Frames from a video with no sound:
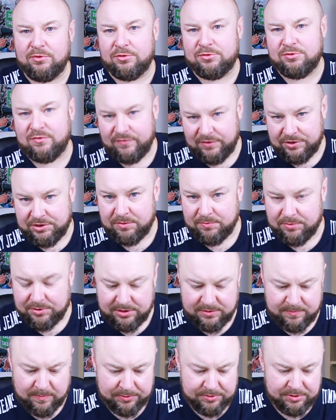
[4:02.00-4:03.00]
to człowiek się
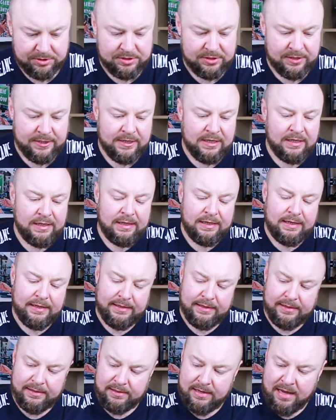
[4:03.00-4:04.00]
może spocić.
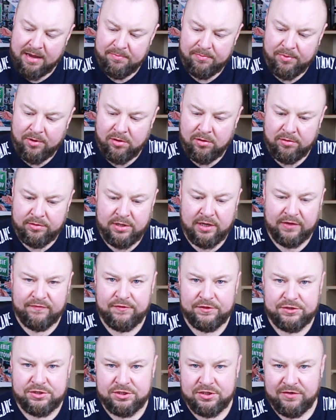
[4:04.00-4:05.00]
E, Lambo, jak
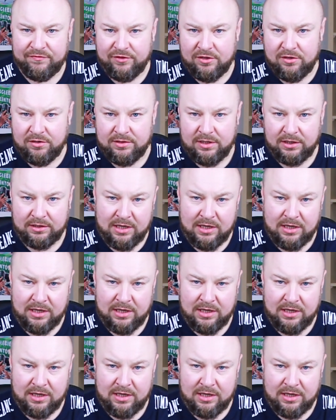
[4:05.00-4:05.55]
widzicie, wygląda